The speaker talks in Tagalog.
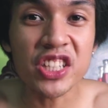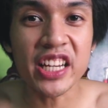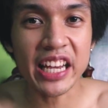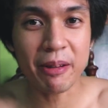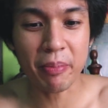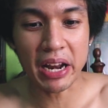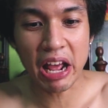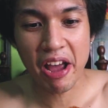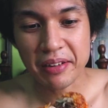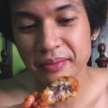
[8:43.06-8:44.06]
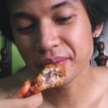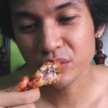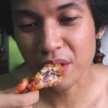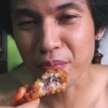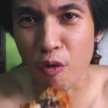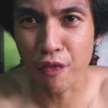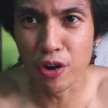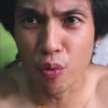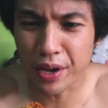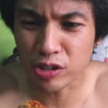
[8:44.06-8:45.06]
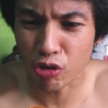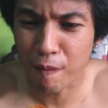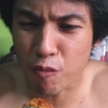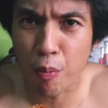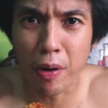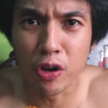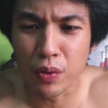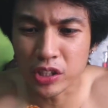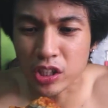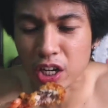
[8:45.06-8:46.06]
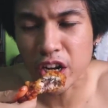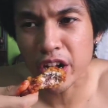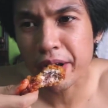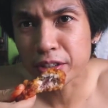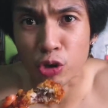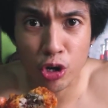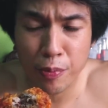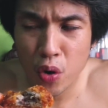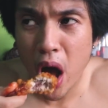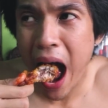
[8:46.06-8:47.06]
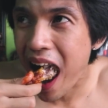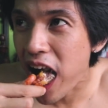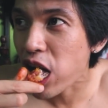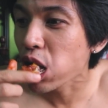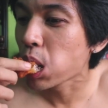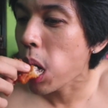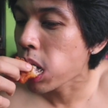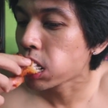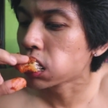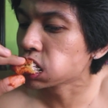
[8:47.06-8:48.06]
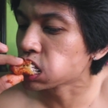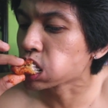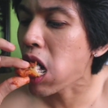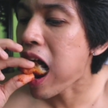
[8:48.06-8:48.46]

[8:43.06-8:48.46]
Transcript: chicken pala. Buffalo wings ako ng buffalo wings kanina. Sorry po. Mm.